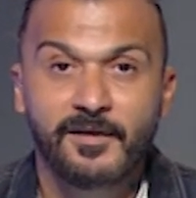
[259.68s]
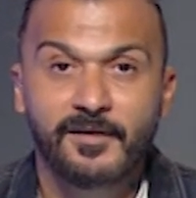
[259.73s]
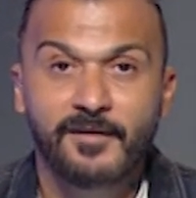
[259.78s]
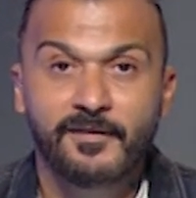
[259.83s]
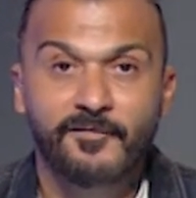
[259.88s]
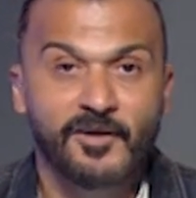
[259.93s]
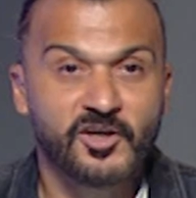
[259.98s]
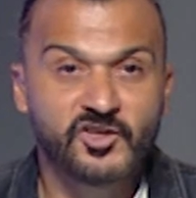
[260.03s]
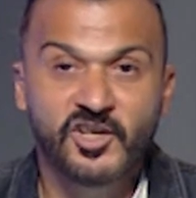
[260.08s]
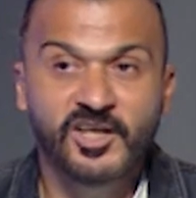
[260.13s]

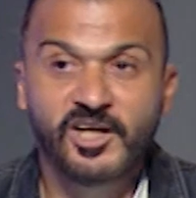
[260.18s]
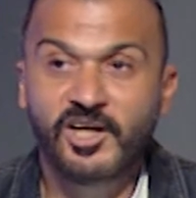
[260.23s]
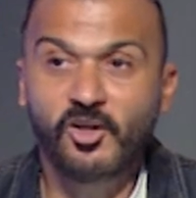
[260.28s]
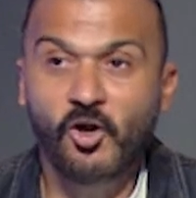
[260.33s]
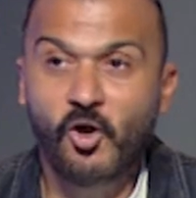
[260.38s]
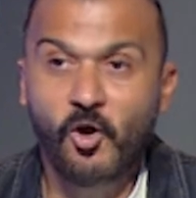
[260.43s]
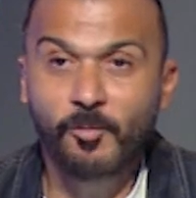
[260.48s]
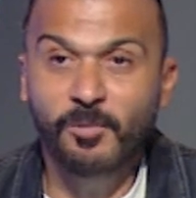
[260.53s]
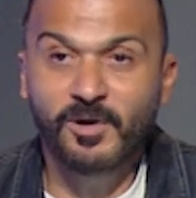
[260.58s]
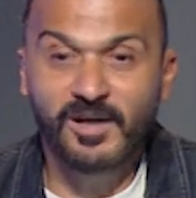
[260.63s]
فعشان كده
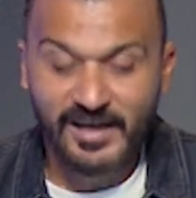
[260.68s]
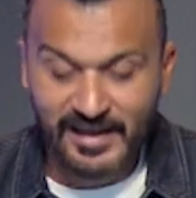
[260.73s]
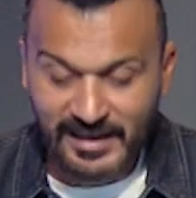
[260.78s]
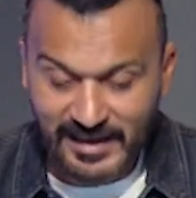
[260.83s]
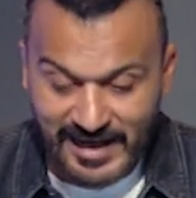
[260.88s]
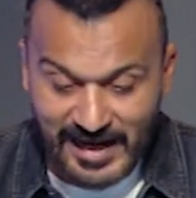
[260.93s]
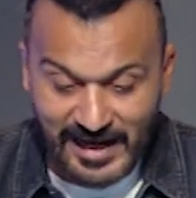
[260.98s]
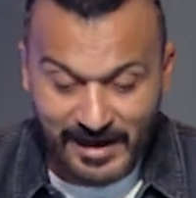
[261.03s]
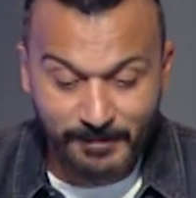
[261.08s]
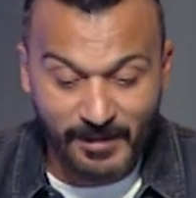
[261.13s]
عمر النادي
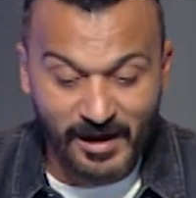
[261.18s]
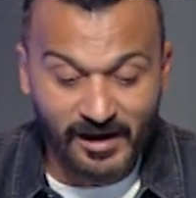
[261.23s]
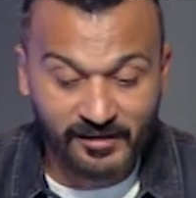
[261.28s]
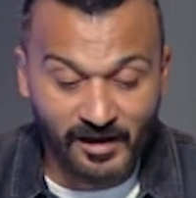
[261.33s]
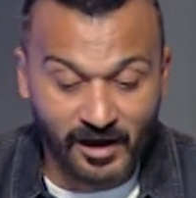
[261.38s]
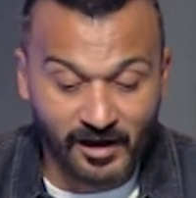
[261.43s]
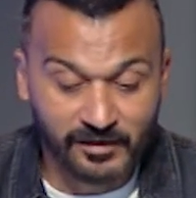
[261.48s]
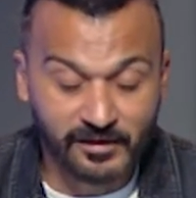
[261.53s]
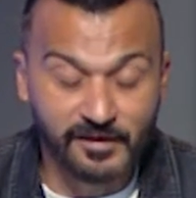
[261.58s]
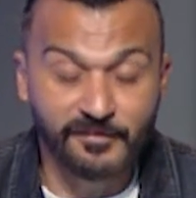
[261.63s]
الاهلي ما
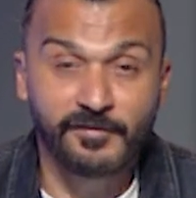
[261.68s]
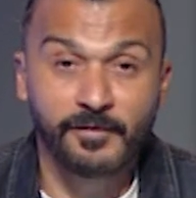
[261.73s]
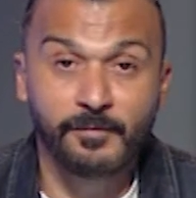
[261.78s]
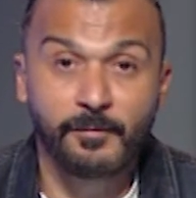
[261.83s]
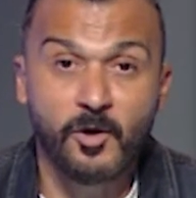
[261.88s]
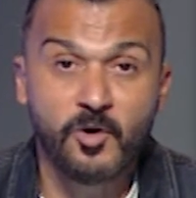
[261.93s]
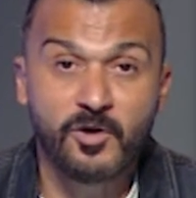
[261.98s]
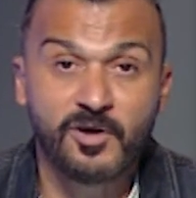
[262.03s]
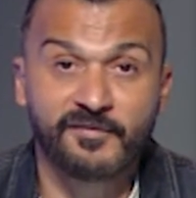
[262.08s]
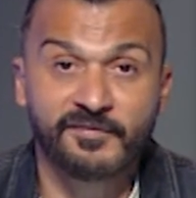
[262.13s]
هيتحط في
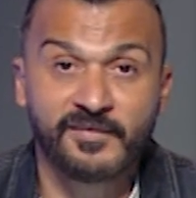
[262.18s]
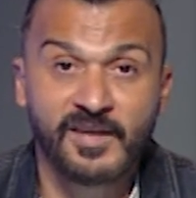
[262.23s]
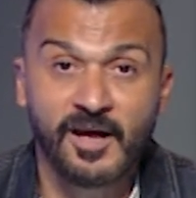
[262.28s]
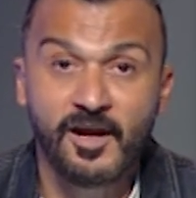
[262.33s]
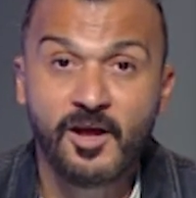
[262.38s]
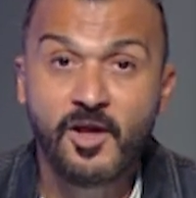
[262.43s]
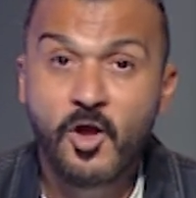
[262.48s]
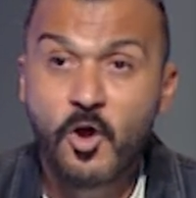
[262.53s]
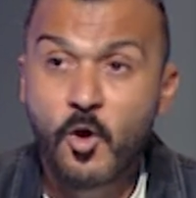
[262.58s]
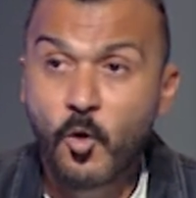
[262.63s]
الموقف ده
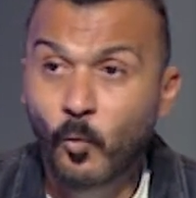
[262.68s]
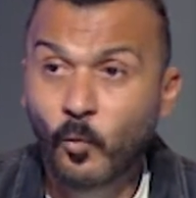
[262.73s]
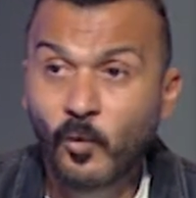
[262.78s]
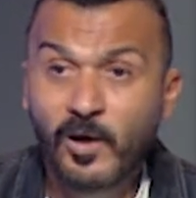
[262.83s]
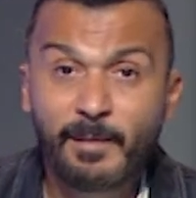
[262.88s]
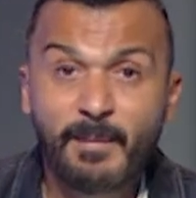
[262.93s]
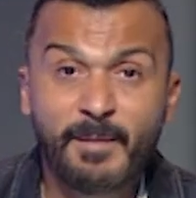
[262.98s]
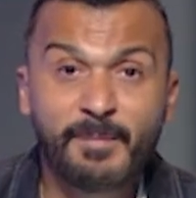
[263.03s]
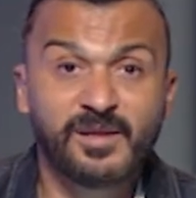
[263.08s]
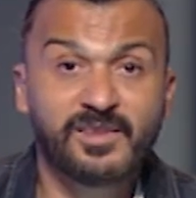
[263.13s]

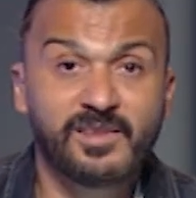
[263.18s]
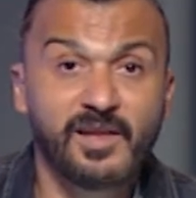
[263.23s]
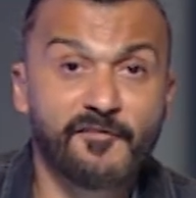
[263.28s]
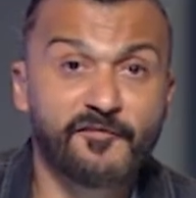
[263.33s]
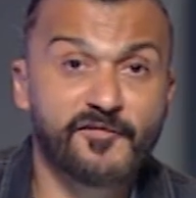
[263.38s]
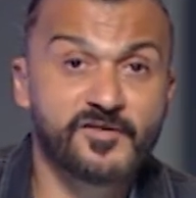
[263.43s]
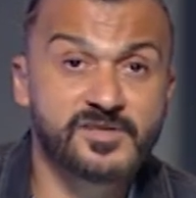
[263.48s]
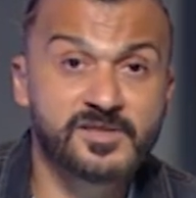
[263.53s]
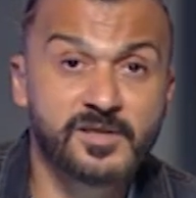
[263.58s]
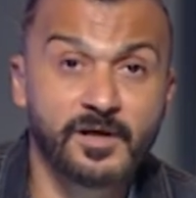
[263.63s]
ولما
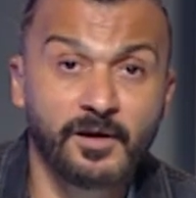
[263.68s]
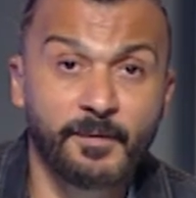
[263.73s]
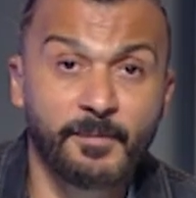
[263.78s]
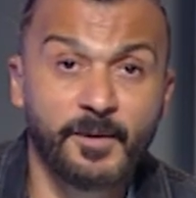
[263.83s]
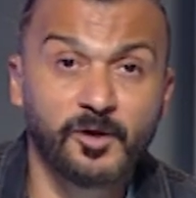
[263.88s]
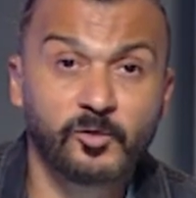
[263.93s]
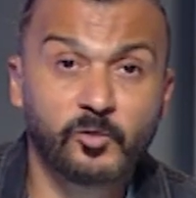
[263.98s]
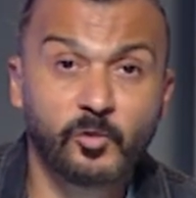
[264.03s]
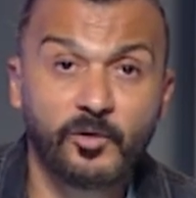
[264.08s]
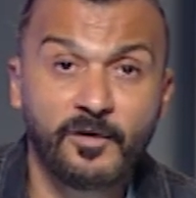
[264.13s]
بيتنفذ
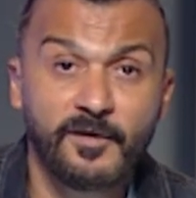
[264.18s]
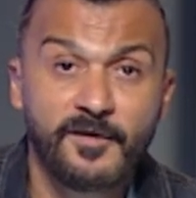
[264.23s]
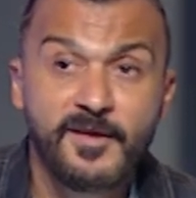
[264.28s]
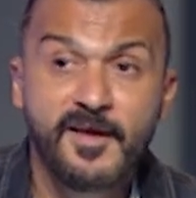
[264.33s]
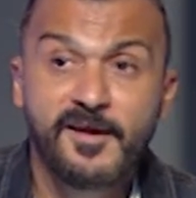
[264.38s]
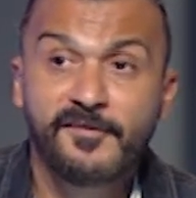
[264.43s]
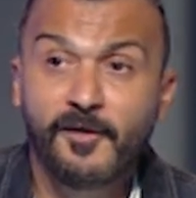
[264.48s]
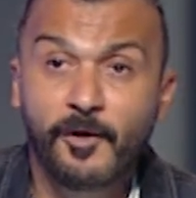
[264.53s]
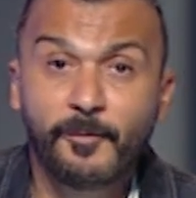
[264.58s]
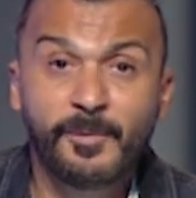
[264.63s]
طلباته
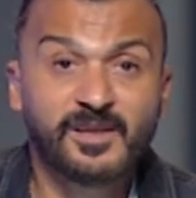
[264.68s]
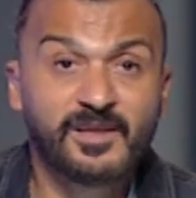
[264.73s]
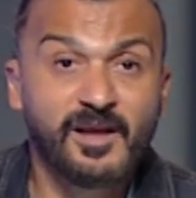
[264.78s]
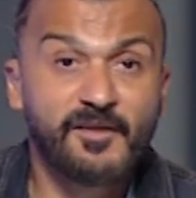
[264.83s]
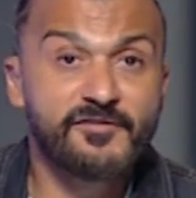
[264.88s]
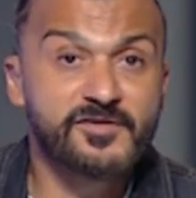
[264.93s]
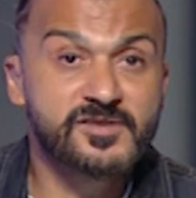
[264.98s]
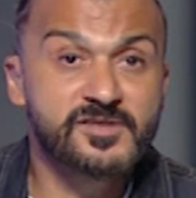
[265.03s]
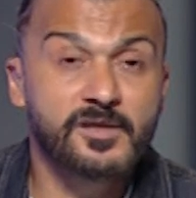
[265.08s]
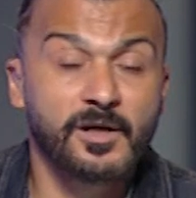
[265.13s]
فهو
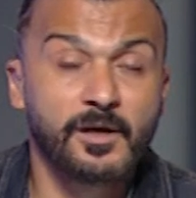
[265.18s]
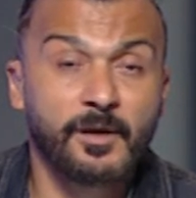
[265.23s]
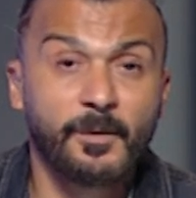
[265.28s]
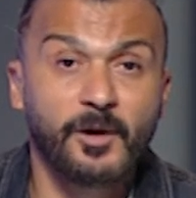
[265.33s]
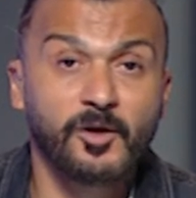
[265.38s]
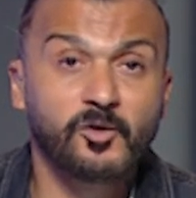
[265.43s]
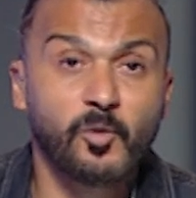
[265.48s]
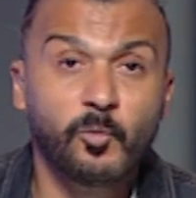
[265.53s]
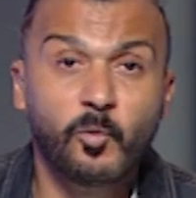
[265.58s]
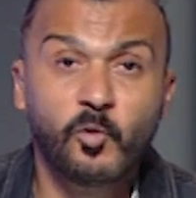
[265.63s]
بيتنفذ
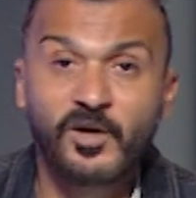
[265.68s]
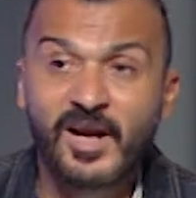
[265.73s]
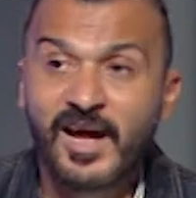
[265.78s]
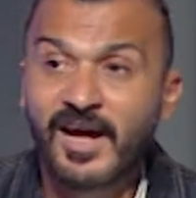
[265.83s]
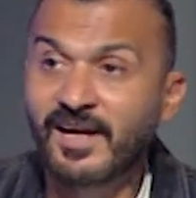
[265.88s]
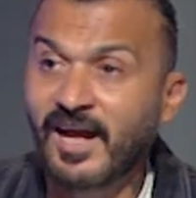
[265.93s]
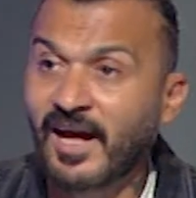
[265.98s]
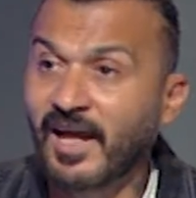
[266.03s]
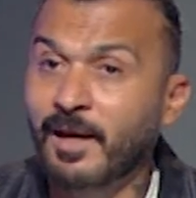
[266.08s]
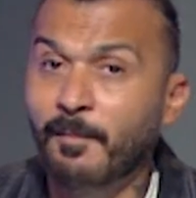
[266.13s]
طلباته
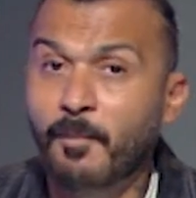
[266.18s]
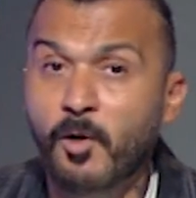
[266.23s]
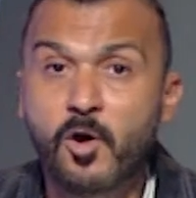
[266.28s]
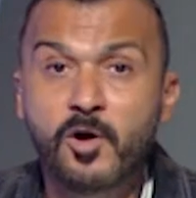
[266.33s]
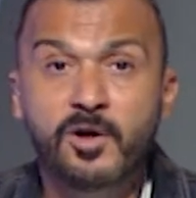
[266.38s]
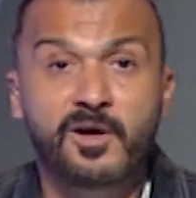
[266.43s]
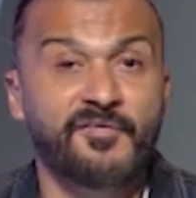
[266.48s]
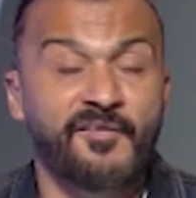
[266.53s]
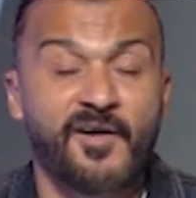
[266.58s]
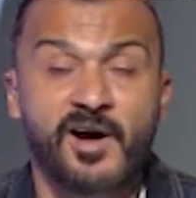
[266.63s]
بناء على
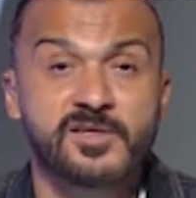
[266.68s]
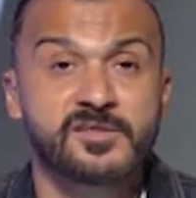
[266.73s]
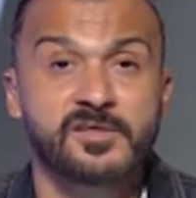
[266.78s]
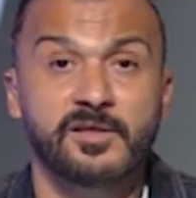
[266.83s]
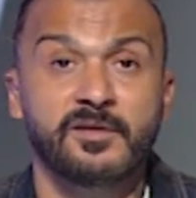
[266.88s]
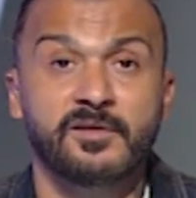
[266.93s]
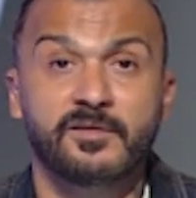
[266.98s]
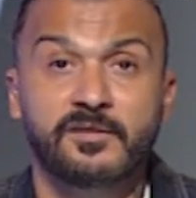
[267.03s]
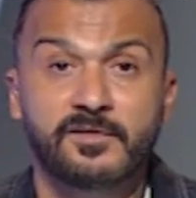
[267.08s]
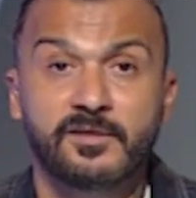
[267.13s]
مواقف
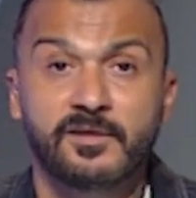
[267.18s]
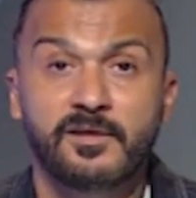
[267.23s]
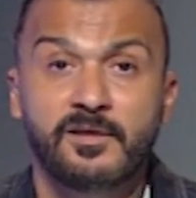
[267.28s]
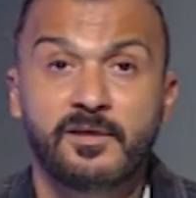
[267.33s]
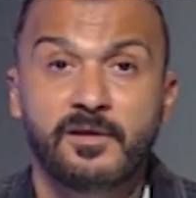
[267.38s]
حصلت